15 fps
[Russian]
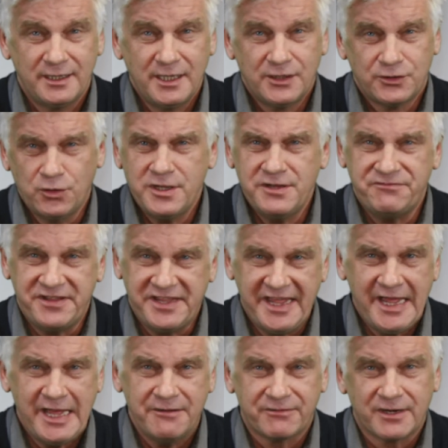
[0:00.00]
но и в
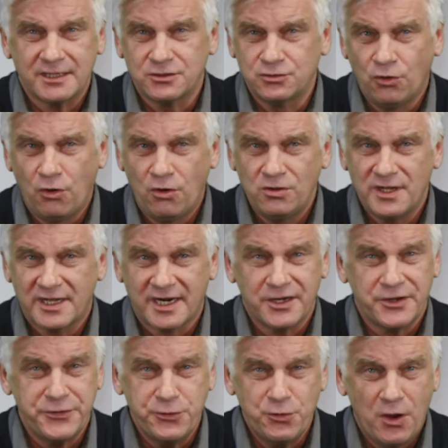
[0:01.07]
евро,
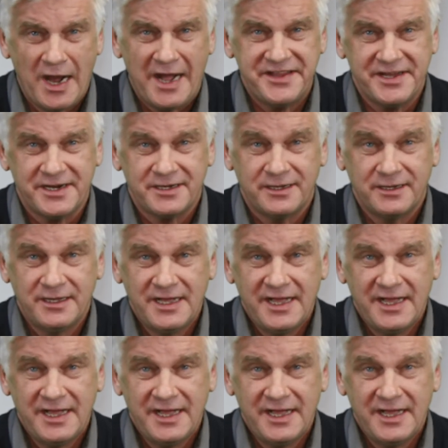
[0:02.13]
долларах, юанях.